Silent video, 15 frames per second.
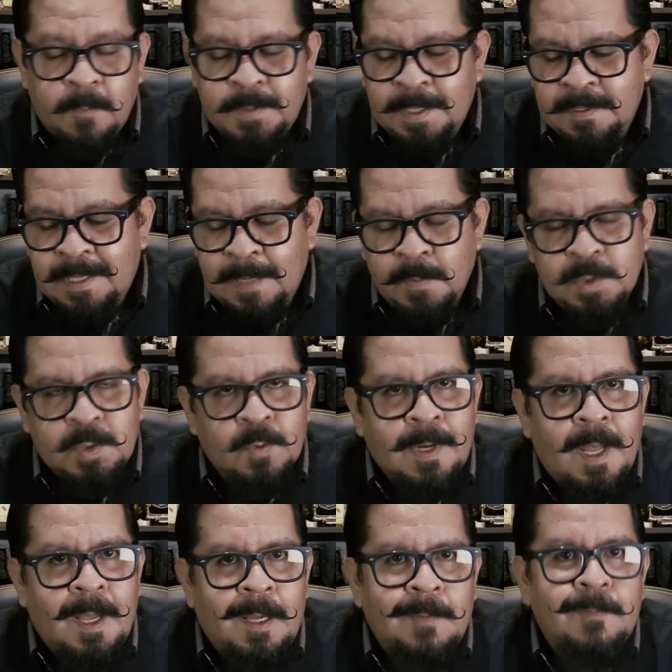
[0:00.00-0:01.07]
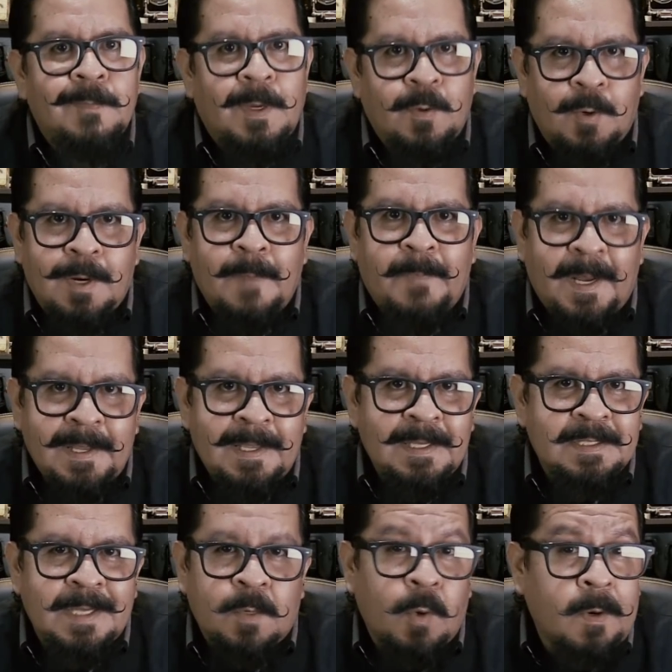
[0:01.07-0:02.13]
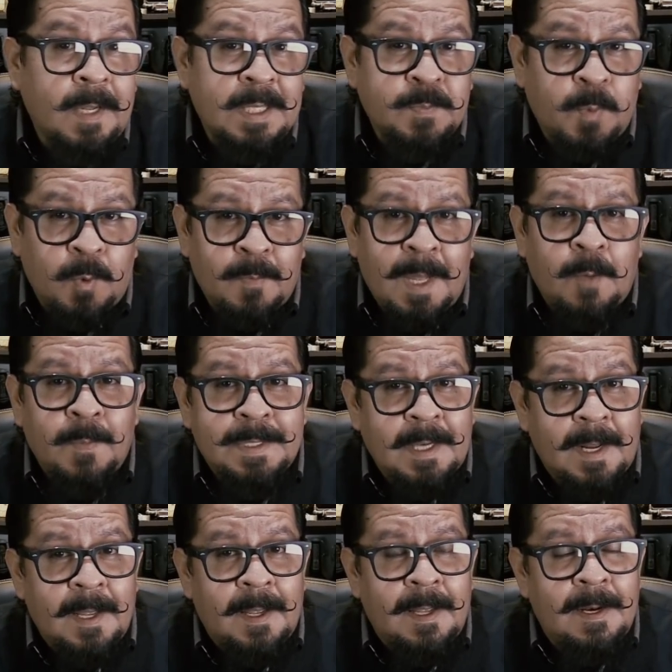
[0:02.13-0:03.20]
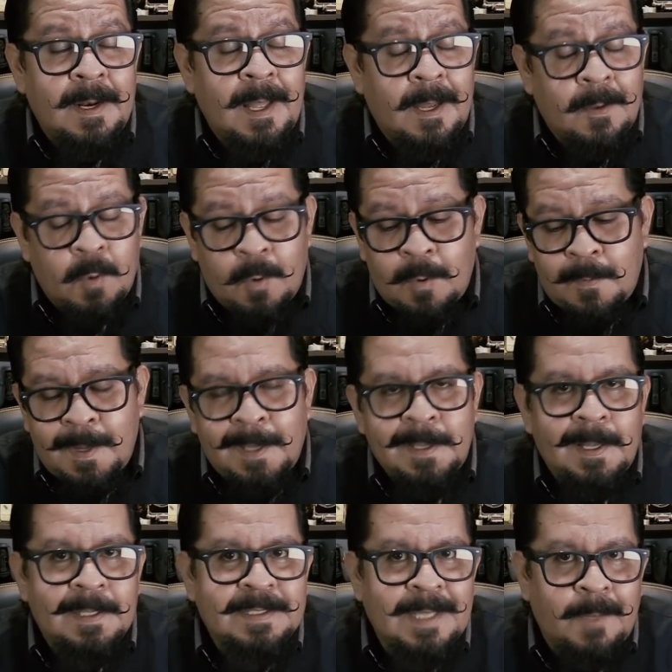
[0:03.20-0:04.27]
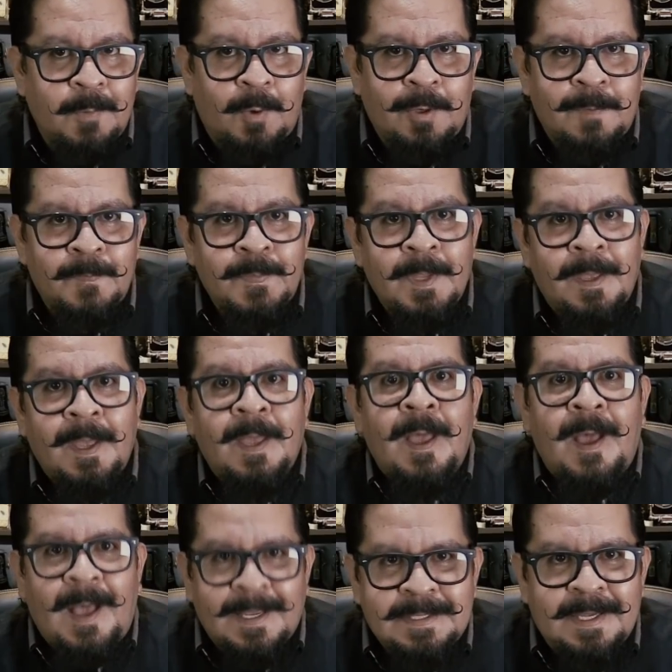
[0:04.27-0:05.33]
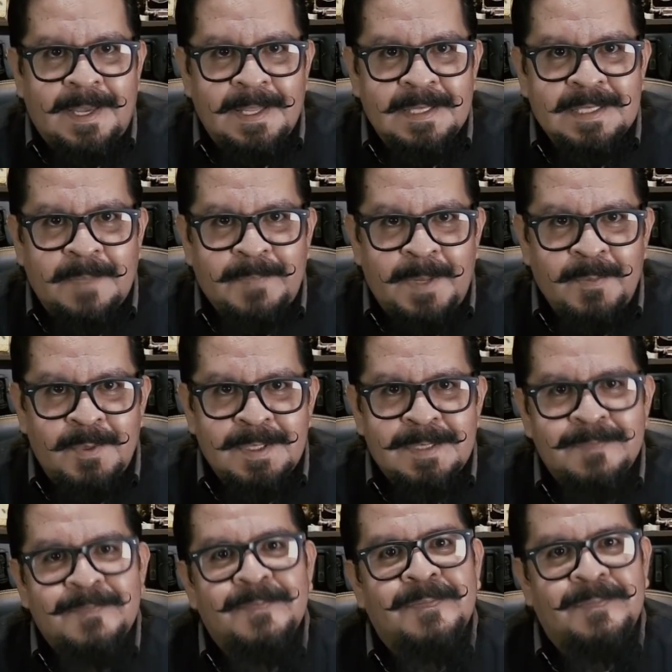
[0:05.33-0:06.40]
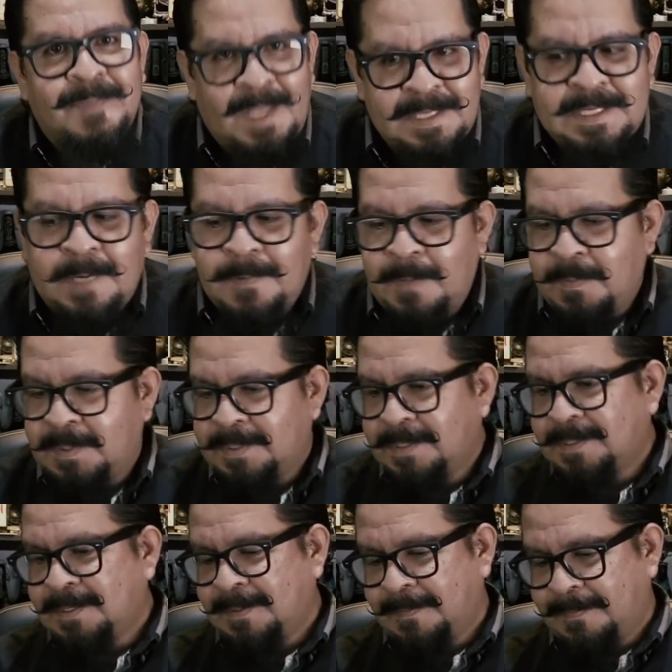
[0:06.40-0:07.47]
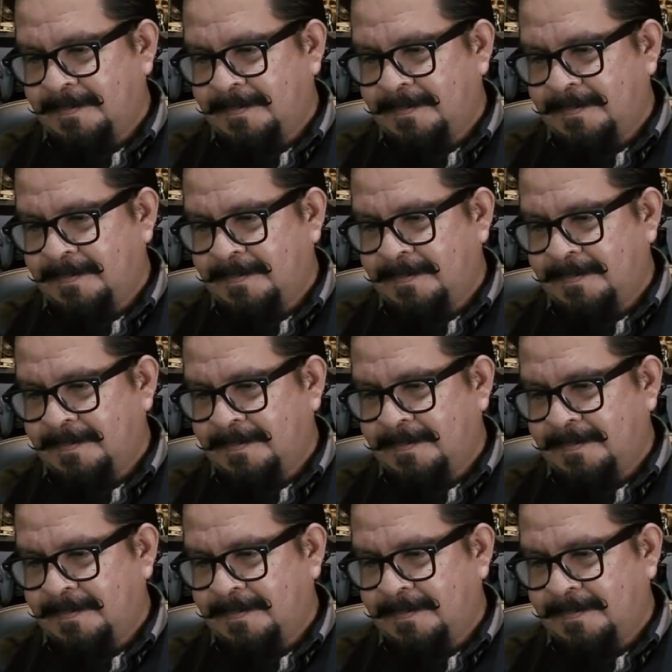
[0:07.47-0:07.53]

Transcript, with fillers: obtendremos una mejor apariencia, corona de espuma, aumentará el aroma y el sabor. Así que destapemos y sirvamos.